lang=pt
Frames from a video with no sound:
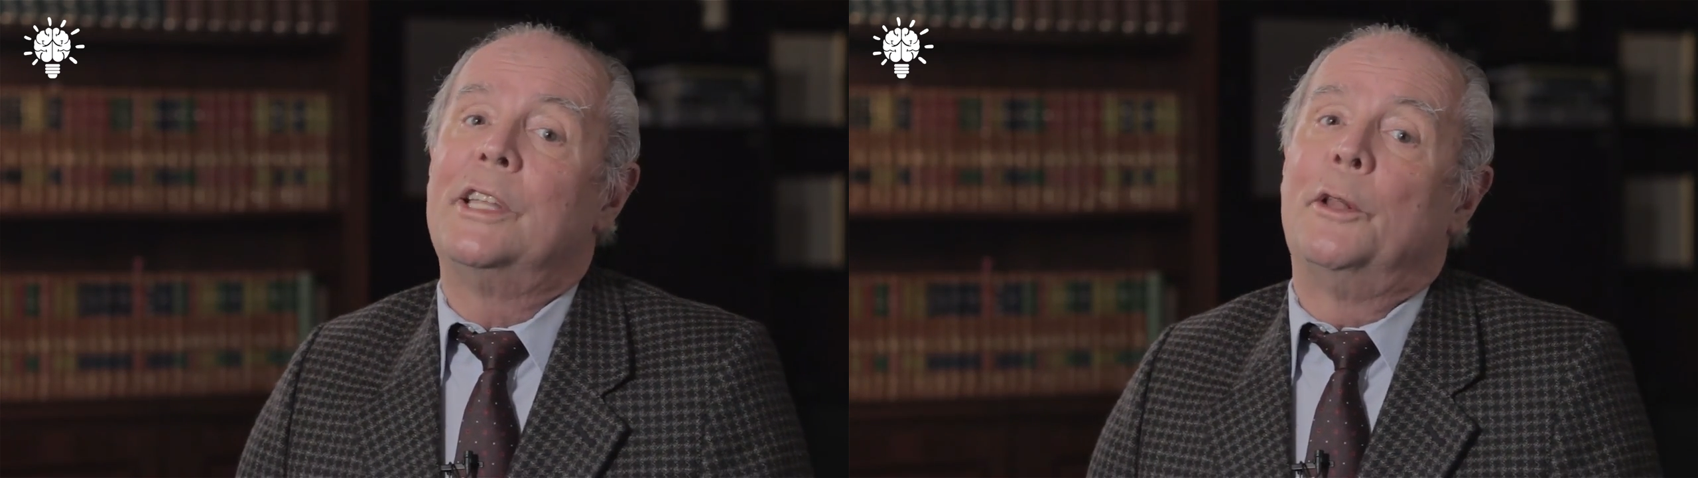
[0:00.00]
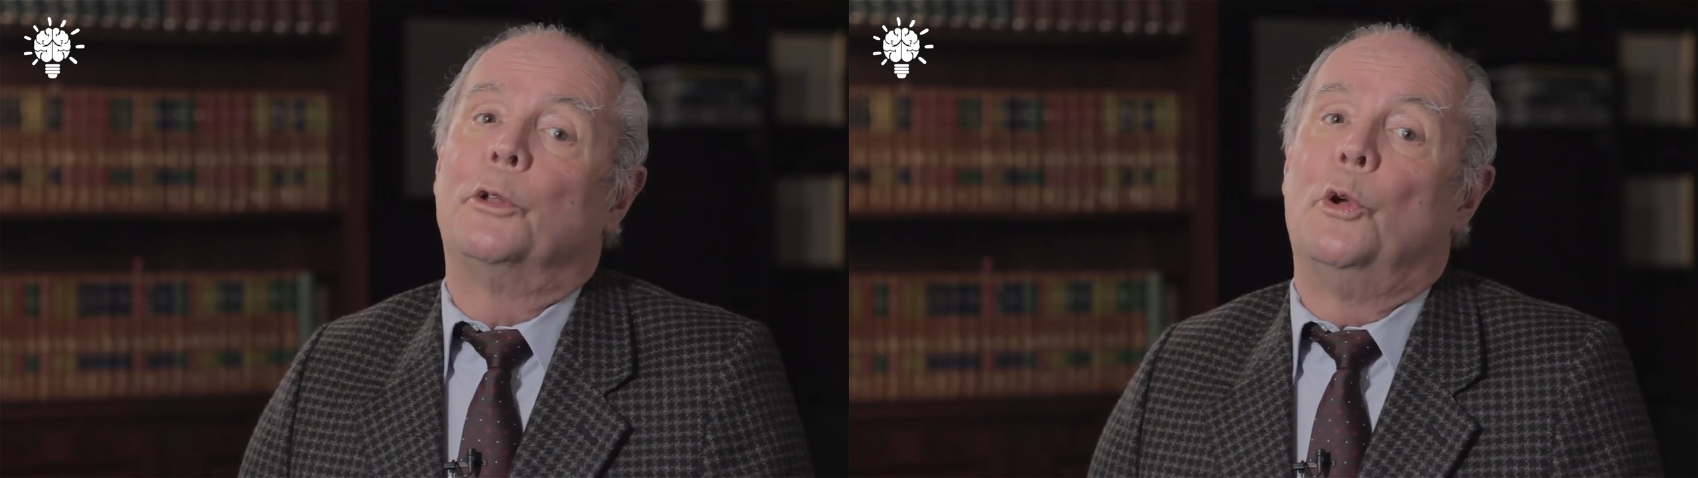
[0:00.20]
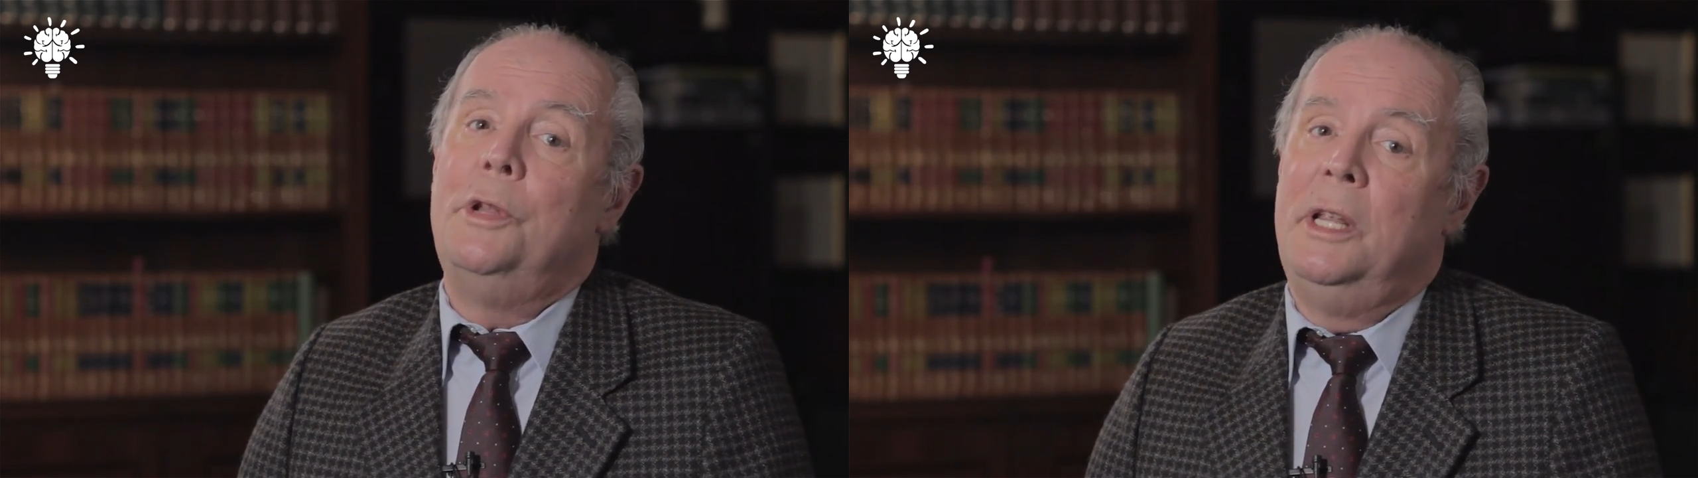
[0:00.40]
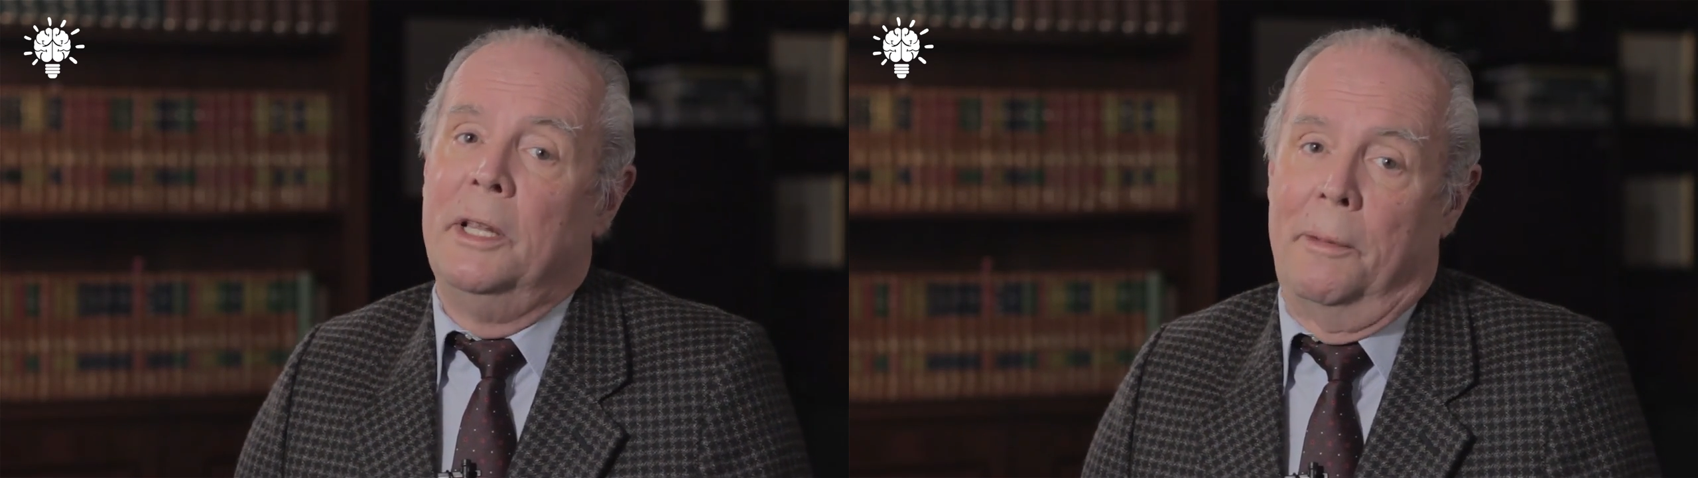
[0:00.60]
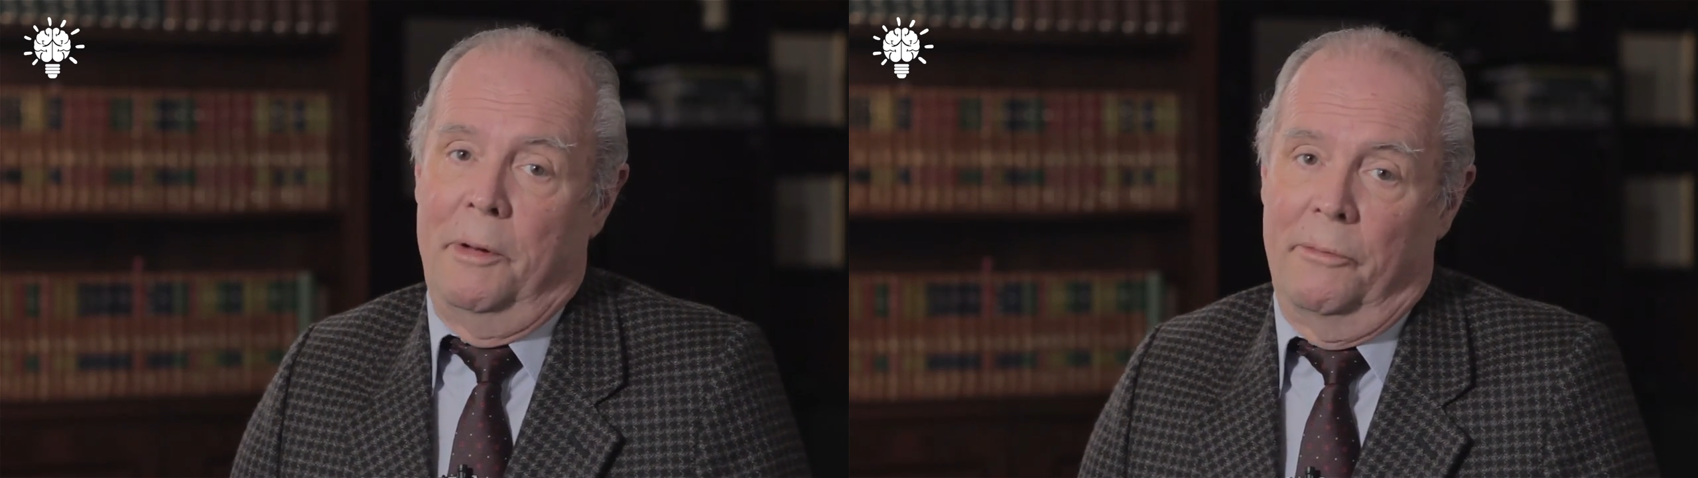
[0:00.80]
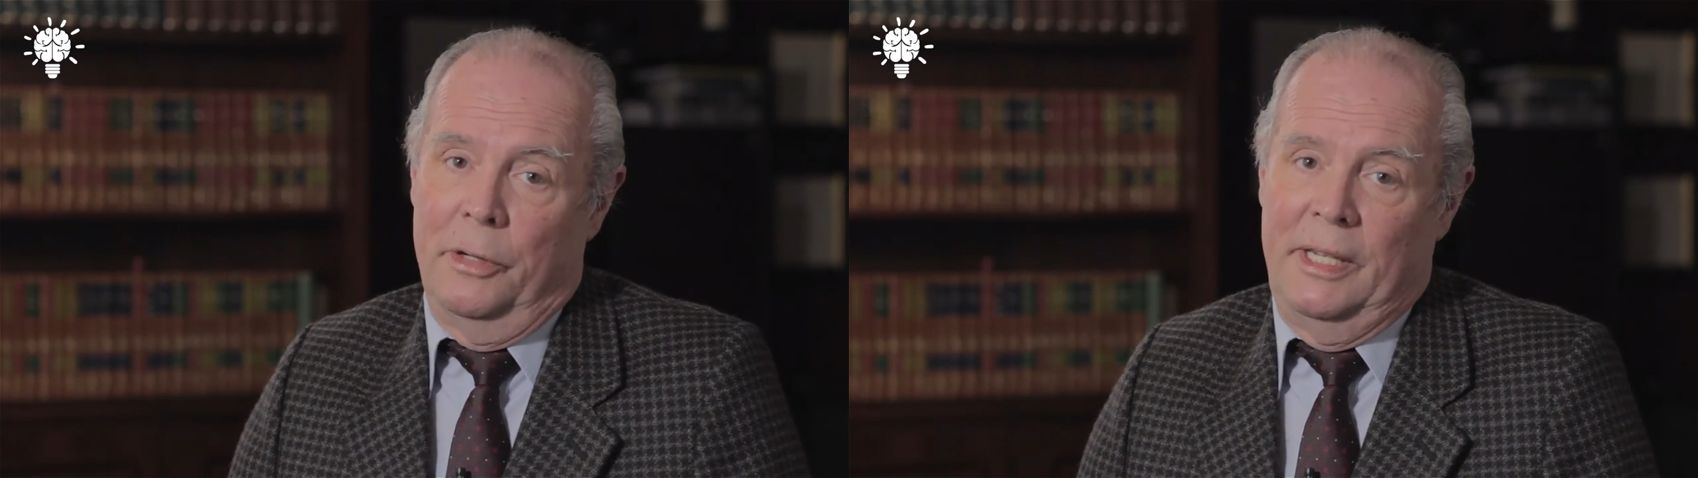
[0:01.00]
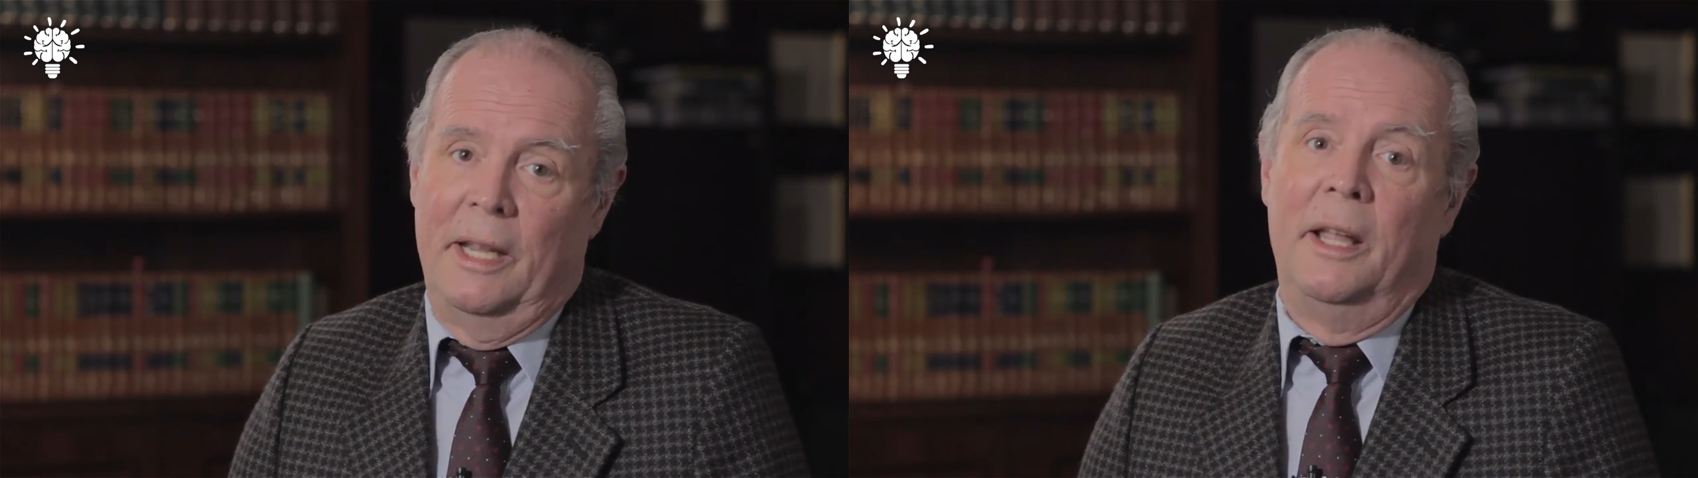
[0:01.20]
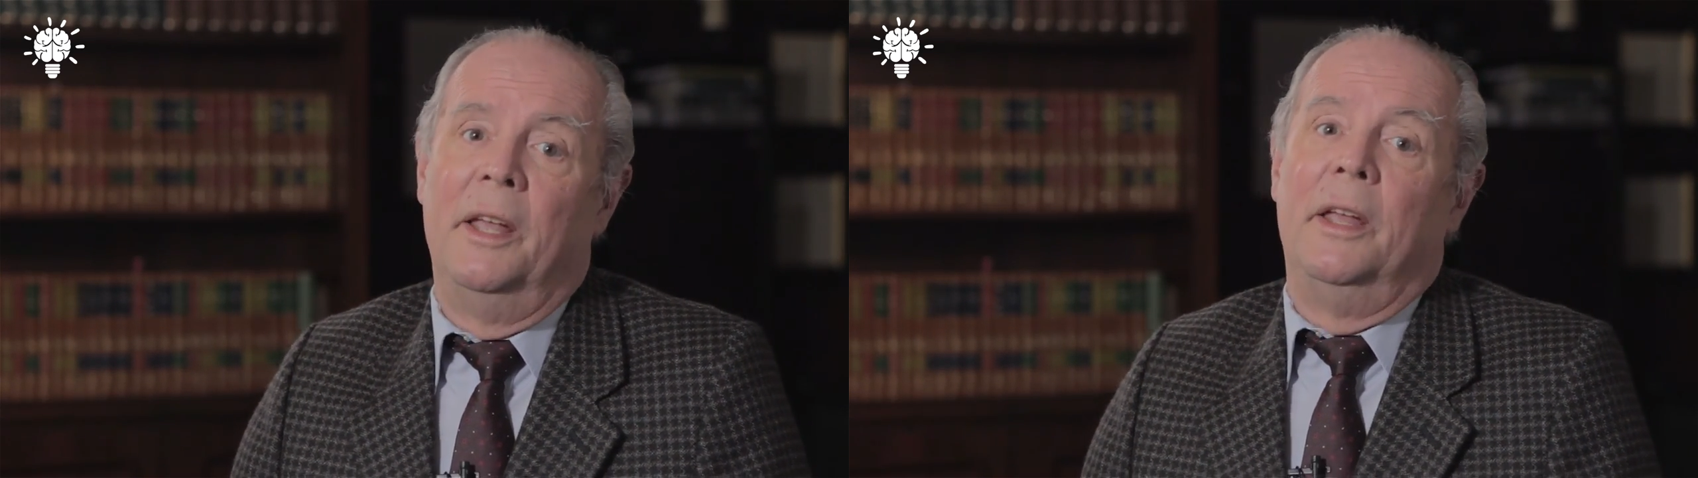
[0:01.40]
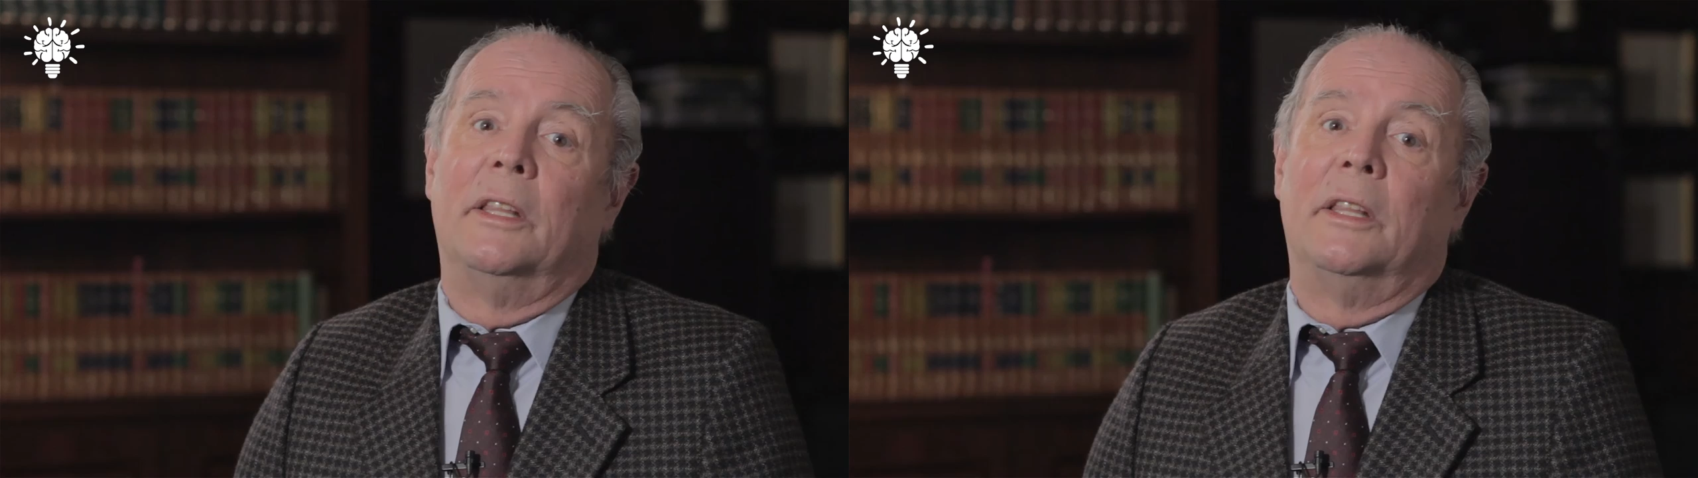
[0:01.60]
serotonina para você.